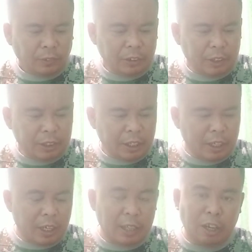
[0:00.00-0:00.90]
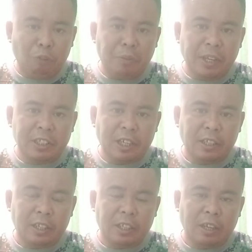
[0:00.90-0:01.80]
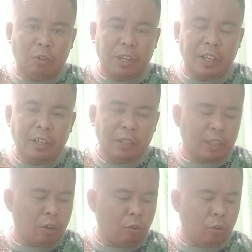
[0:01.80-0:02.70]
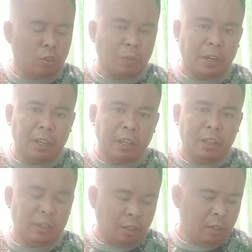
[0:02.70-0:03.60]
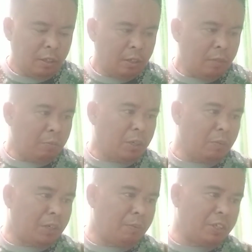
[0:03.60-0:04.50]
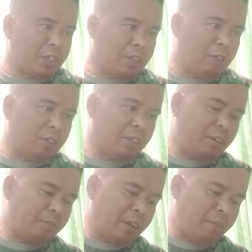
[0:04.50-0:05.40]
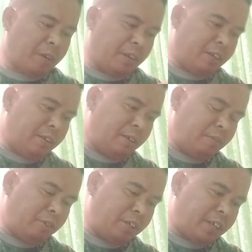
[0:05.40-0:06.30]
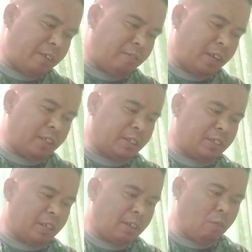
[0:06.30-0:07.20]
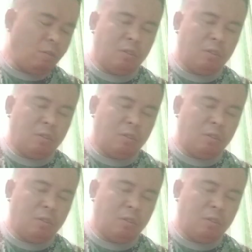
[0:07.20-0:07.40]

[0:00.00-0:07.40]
Yes, kinagaubing dyan, kinagaulin, kagaguros mari. Bigay-bigay big set out na Friday morning sa inyong lahat dyan, gaw.